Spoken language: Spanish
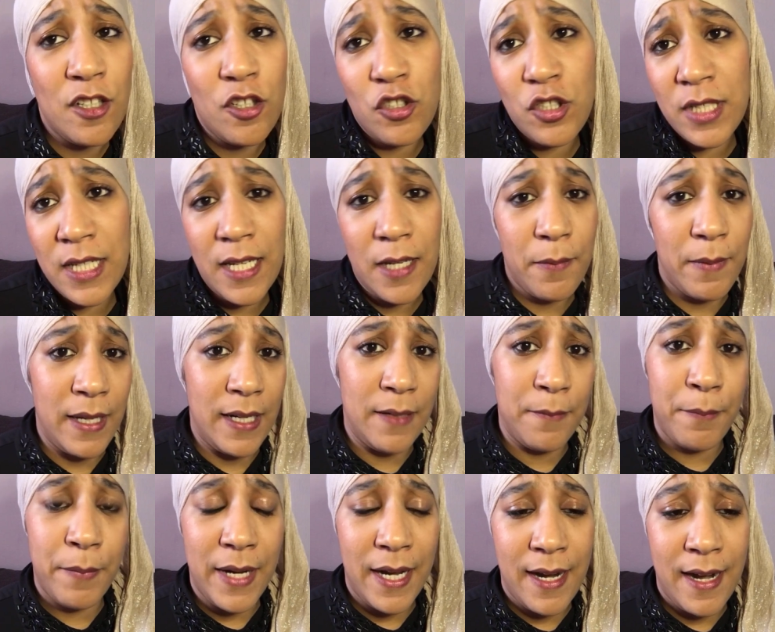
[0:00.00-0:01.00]
no
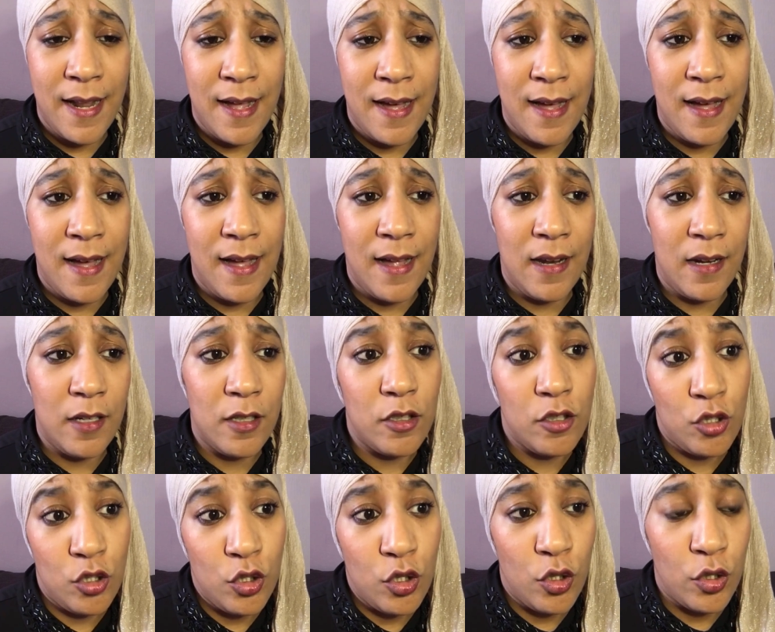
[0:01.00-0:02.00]
sirven para
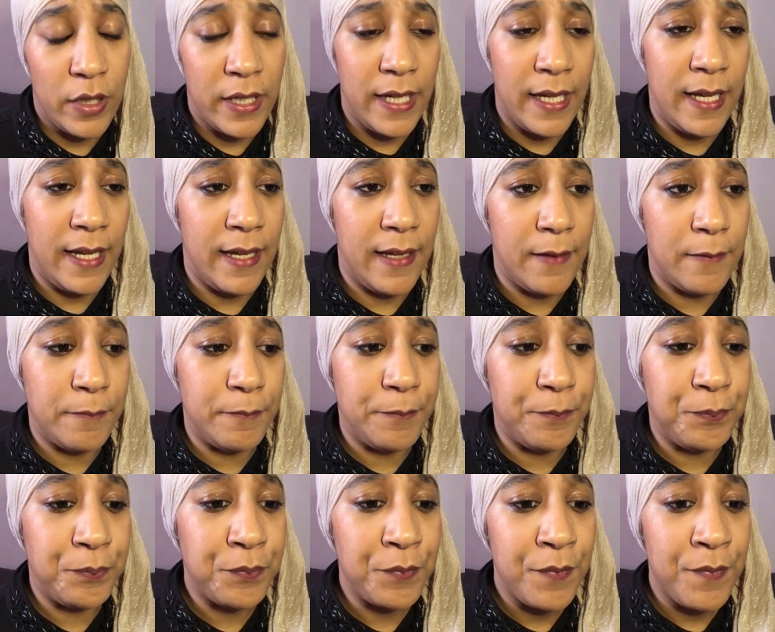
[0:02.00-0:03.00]
lo que
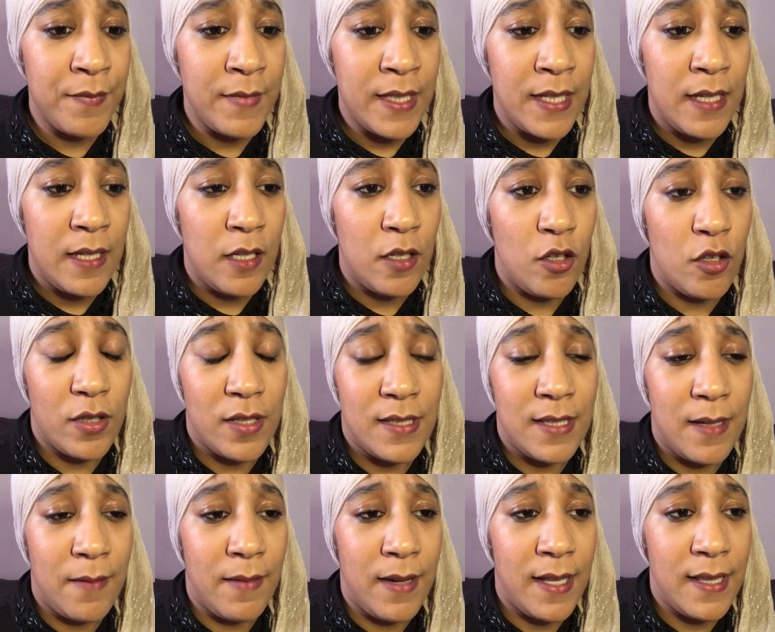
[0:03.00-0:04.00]
mm, lo que
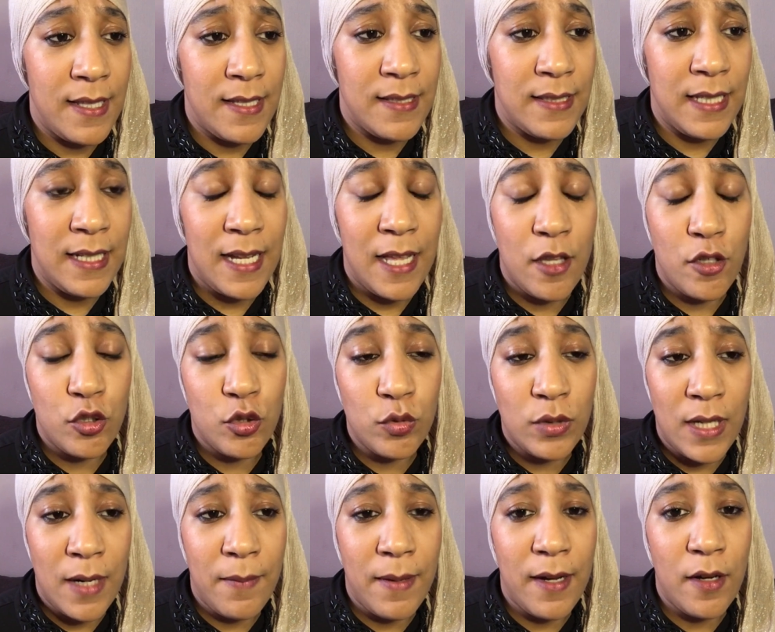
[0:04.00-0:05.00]
estaba destinado a su
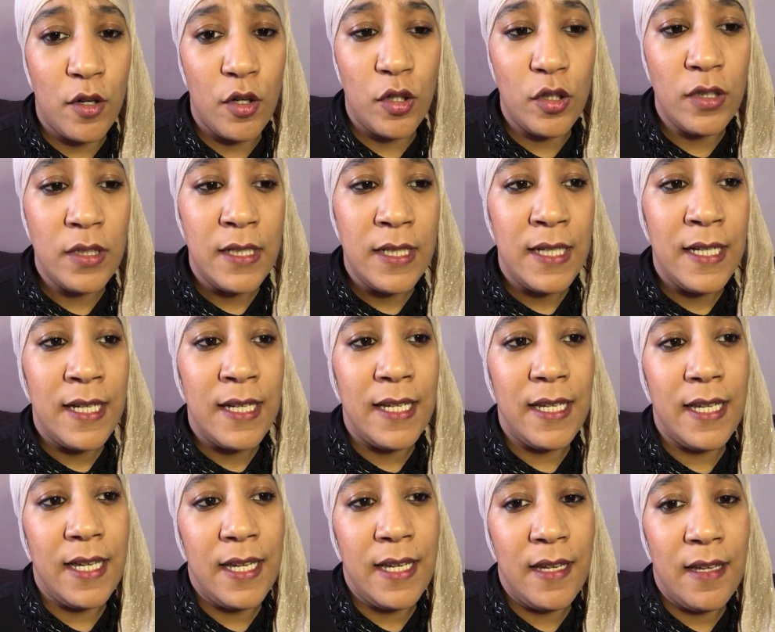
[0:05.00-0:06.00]
trabajo
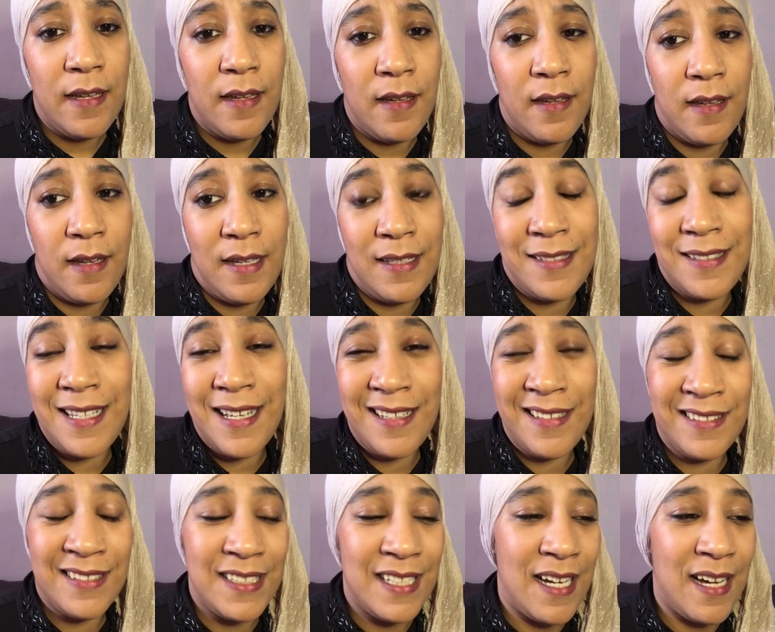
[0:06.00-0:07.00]
y eh,
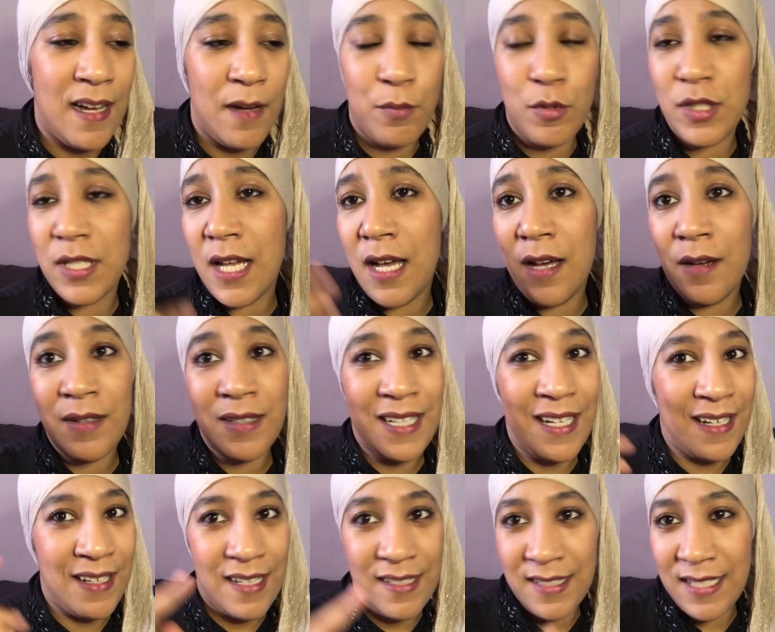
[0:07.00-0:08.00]
están ya pues,
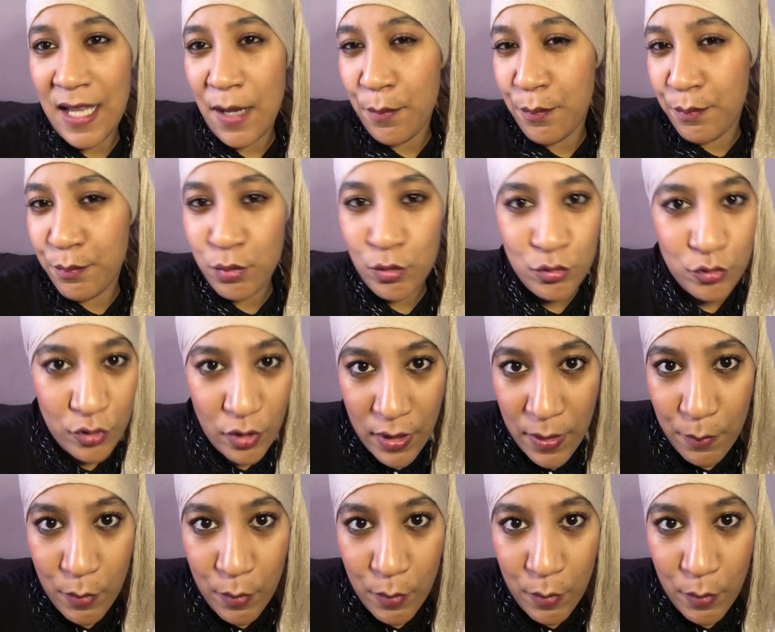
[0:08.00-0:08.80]
casi a punto de